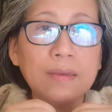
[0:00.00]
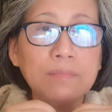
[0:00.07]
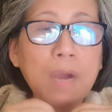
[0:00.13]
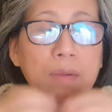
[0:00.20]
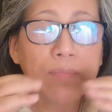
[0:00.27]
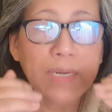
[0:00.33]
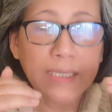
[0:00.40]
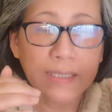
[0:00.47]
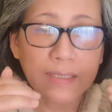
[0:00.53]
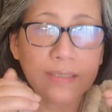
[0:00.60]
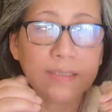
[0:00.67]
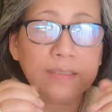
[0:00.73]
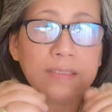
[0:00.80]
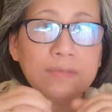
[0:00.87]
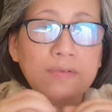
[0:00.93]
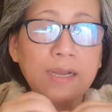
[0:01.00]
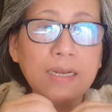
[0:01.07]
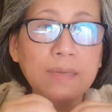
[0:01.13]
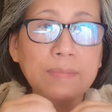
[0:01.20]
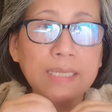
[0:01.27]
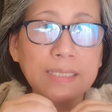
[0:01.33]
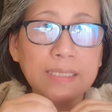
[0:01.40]
bất bình thường chứ không phải
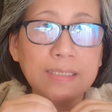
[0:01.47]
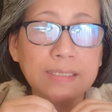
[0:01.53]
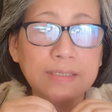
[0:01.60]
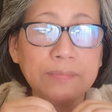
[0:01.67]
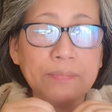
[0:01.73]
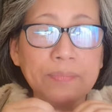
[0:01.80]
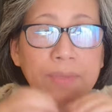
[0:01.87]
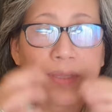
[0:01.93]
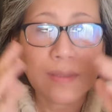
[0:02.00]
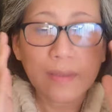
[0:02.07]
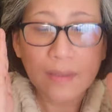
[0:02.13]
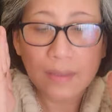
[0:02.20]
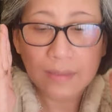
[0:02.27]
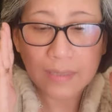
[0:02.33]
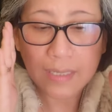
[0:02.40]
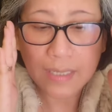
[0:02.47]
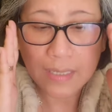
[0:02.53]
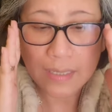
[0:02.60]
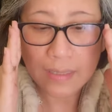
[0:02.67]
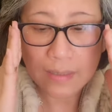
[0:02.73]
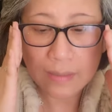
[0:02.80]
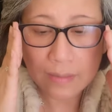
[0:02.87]
là bình thường
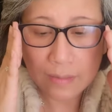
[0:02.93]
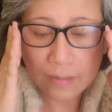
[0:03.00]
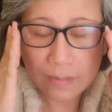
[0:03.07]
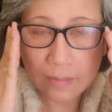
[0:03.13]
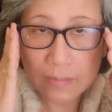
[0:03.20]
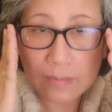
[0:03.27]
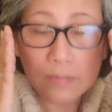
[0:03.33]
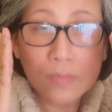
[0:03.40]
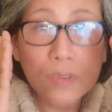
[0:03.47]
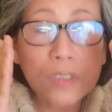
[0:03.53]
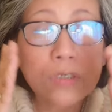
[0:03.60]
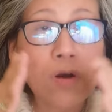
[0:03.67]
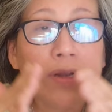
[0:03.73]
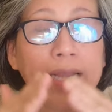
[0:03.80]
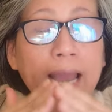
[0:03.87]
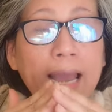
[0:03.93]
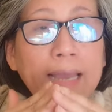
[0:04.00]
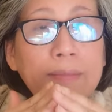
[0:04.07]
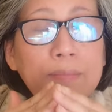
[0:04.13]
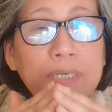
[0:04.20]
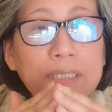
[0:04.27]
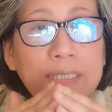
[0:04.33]
thì người con
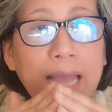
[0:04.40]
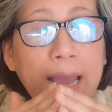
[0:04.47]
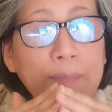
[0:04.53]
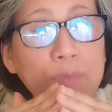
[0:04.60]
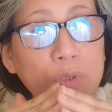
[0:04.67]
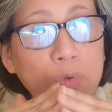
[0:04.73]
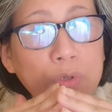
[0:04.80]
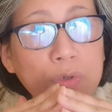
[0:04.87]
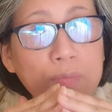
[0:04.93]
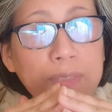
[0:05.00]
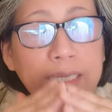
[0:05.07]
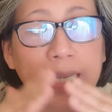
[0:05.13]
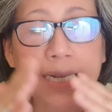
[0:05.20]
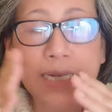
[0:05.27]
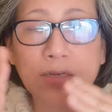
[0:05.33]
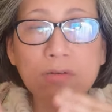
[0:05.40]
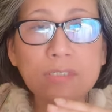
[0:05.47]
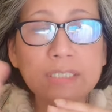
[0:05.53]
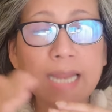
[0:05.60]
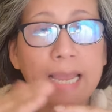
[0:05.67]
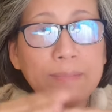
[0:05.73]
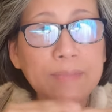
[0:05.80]
gái 18 tuổi cũng vậy hay là
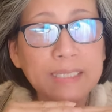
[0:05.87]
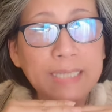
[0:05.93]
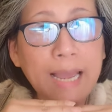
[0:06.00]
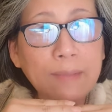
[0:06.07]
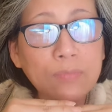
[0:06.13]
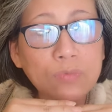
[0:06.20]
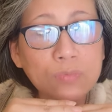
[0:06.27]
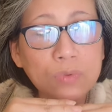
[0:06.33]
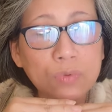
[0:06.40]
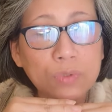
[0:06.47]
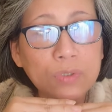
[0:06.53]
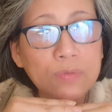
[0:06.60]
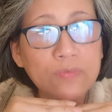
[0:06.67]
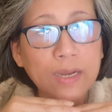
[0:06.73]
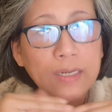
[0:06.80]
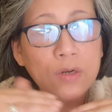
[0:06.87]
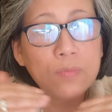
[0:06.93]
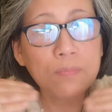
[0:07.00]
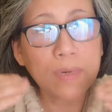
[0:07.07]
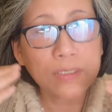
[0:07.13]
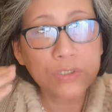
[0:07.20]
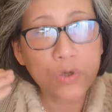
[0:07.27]
con trai 18 tuổi cũng vậy
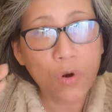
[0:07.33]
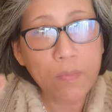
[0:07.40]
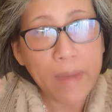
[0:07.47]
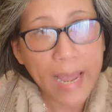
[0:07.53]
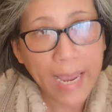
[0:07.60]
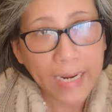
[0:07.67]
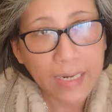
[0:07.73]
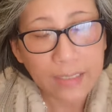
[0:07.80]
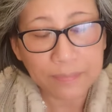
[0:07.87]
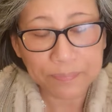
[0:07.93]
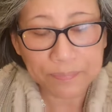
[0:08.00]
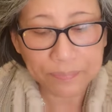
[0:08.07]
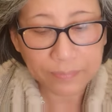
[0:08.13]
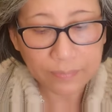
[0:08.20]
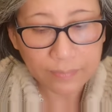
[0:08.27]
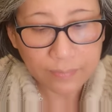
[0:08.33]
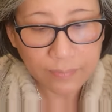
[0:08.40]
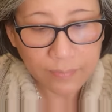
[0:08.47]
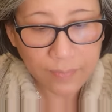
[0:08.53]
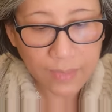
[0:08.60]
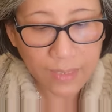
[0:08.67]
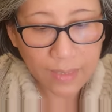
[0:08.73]
lúc mà trổ mã đó
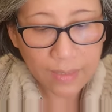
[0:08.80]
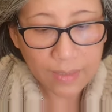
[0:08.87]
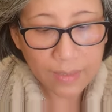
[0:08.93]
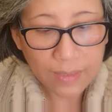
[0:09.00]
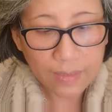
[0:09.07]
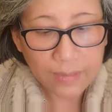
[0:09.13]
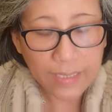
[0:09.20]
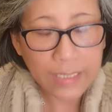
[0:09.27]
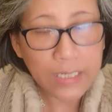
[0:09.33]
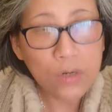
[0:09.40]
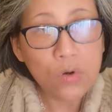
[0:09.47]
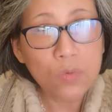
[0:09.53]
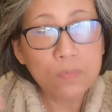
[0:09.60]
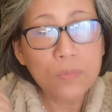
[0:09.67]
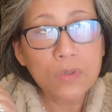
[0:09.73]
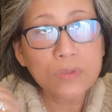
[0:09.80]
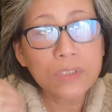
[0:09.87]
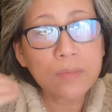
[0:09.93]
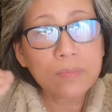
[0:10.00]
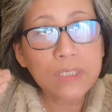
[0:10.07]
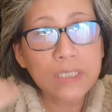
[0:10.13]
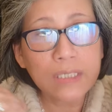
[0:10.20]
thì cái hột môn
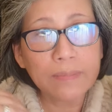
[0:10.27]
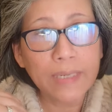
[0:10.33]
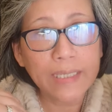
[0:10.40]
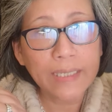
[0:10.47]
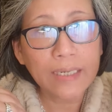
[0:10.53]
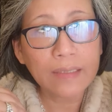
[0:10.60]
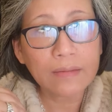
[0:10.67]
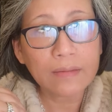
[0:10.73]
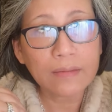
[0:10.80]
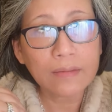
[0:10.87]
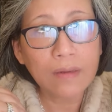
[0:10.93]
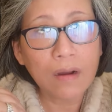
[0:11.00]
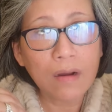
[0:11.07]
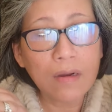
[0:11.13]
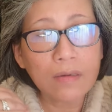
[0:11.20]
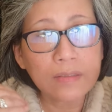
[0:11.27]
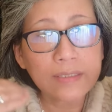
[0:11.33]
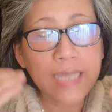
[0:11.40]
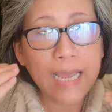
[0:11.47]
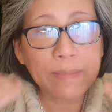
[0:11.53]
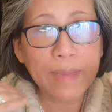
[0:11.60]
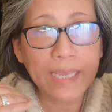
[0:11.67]
trong người mình đó nó
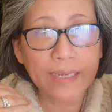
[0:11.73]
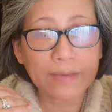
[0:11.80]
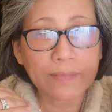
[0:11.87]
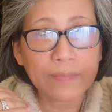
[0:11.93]
sai biệt